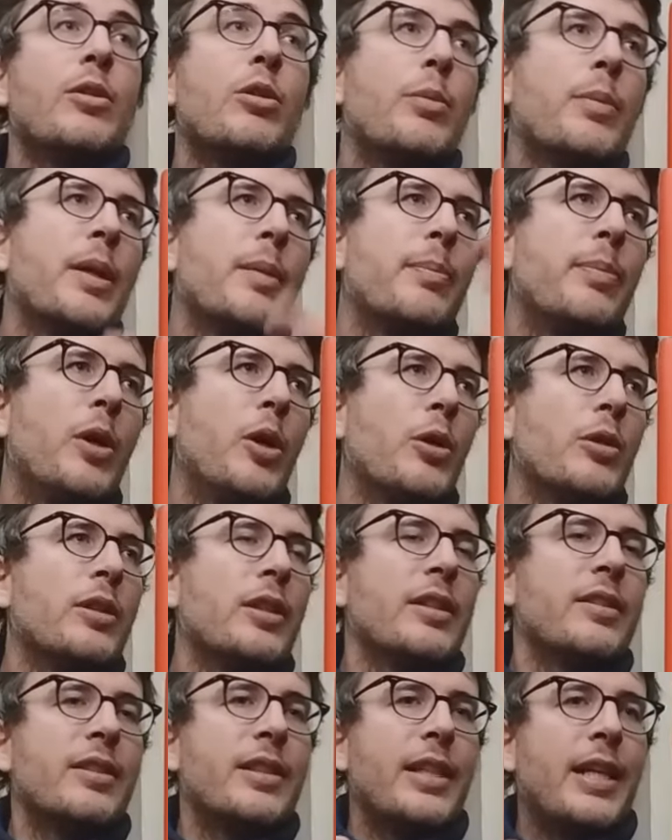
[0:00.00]
come
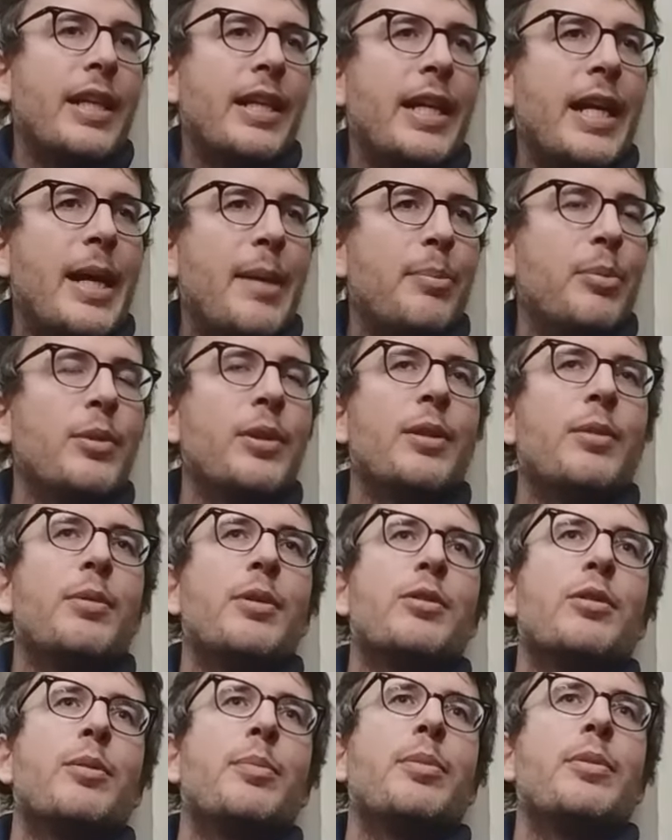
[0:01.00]
ipotesi a capo di
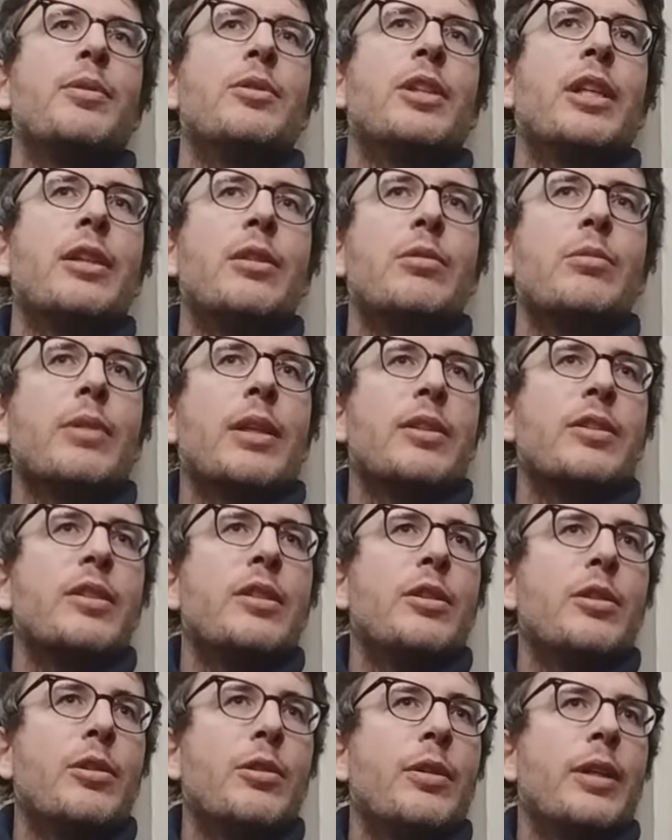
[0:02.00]
questo progetto una
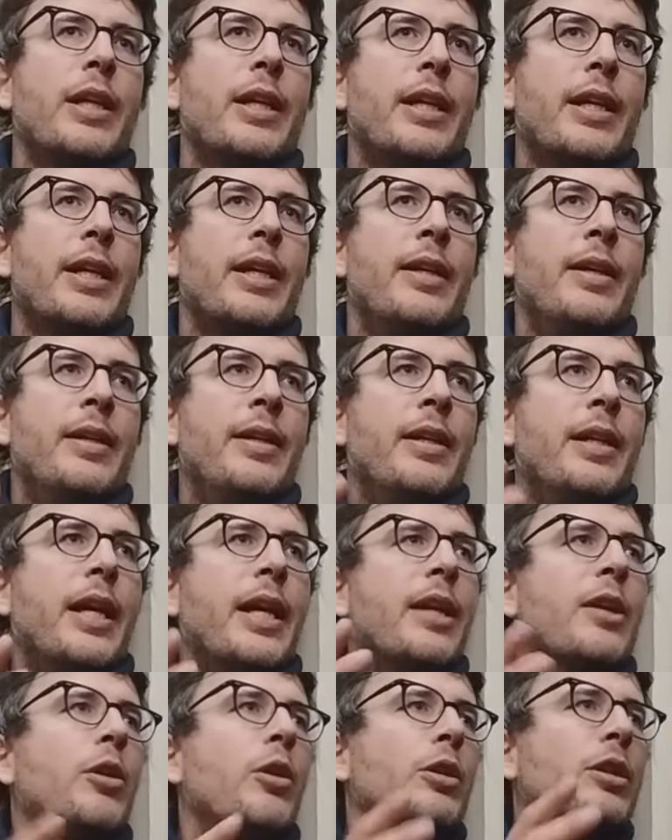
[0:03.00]
signora che
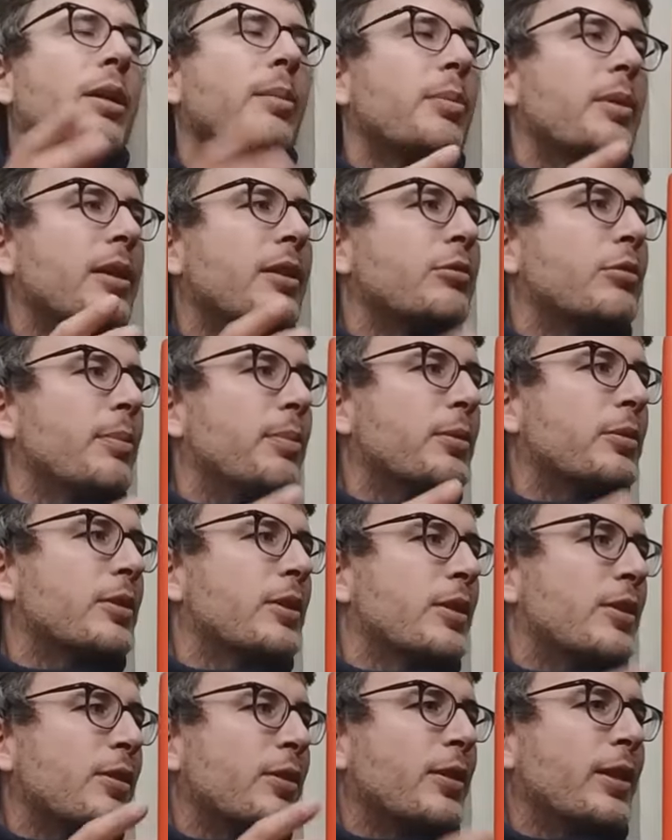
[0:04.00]
è nota per le sue
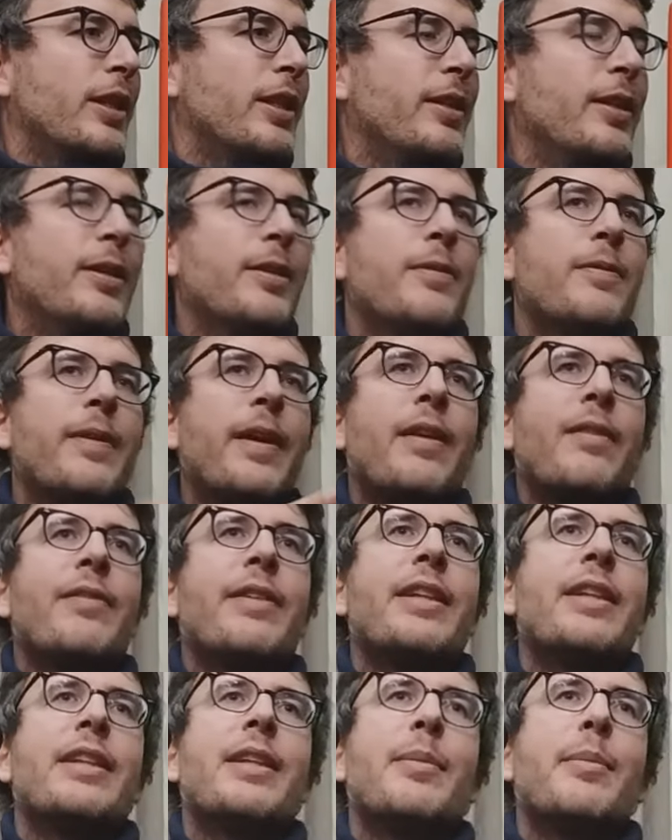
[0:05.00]
posizioni
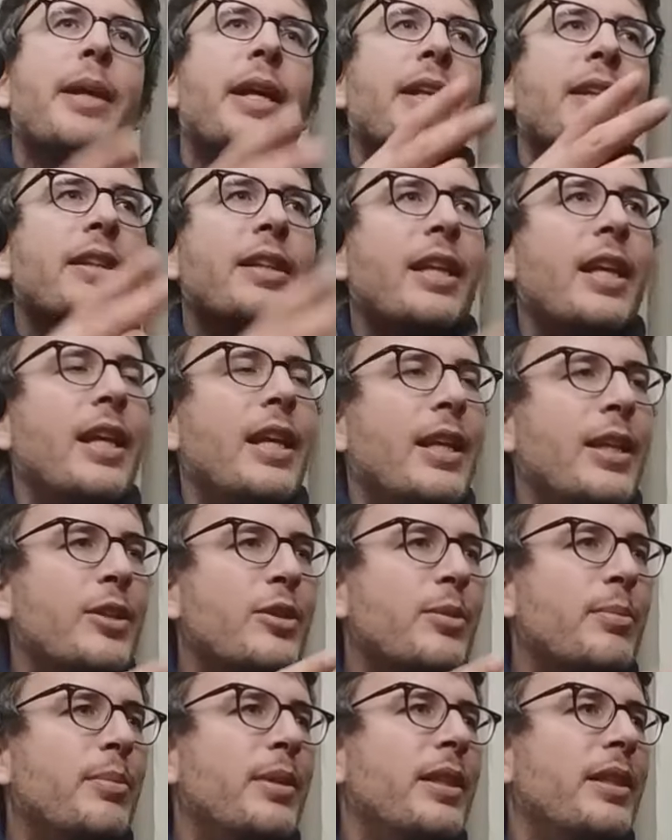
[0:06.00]
ferventemente
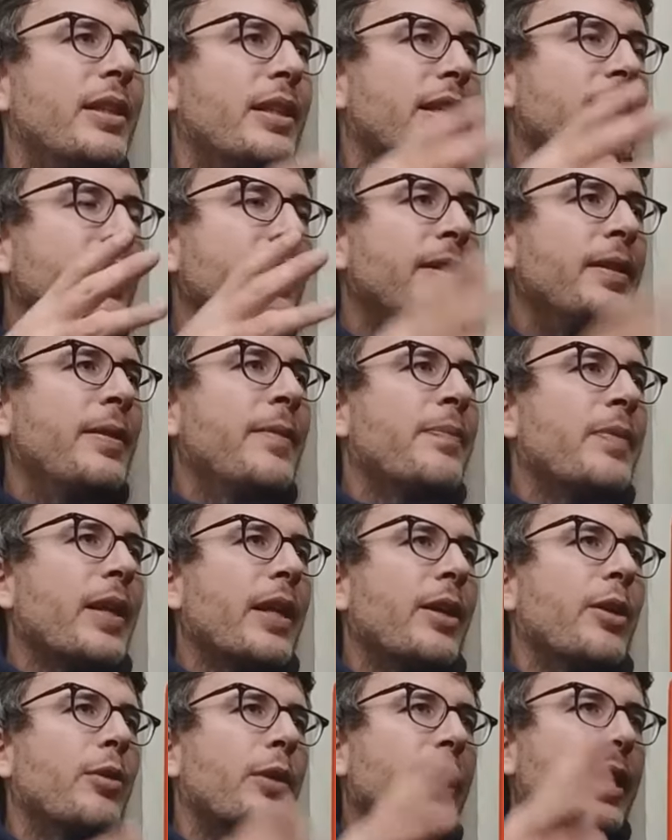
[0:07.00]
LGBT
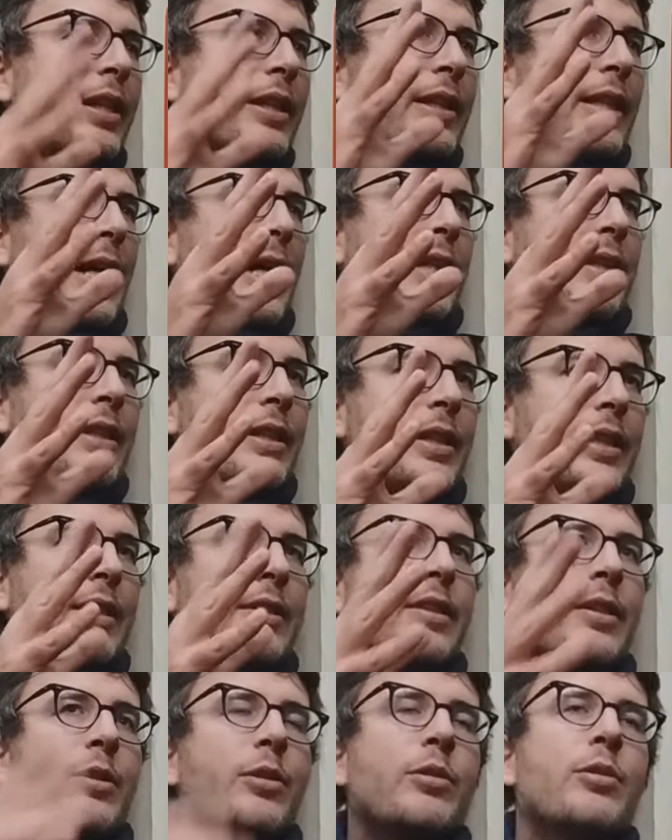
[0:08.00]
e orientate
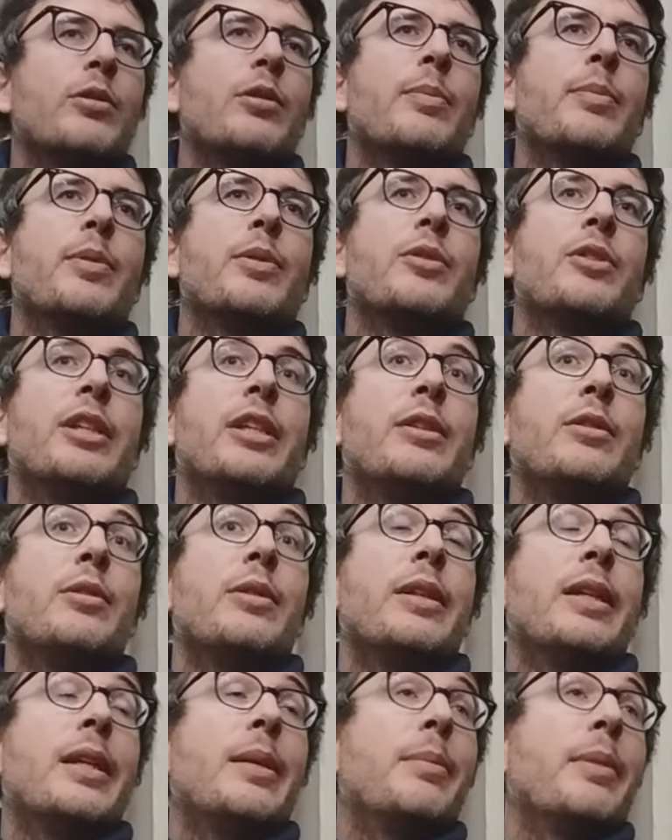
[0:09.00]
secondo il progetto
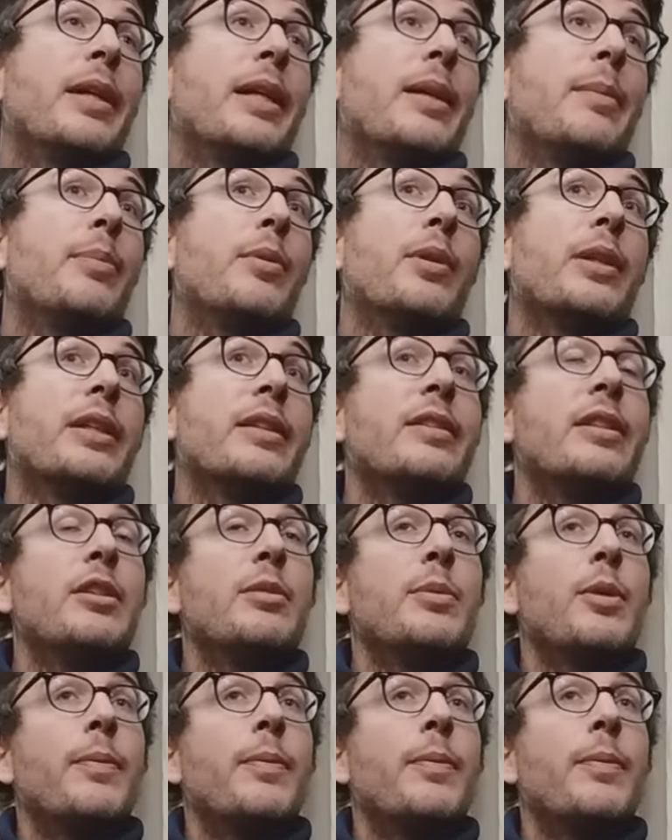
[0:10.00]
del liberal progressismo.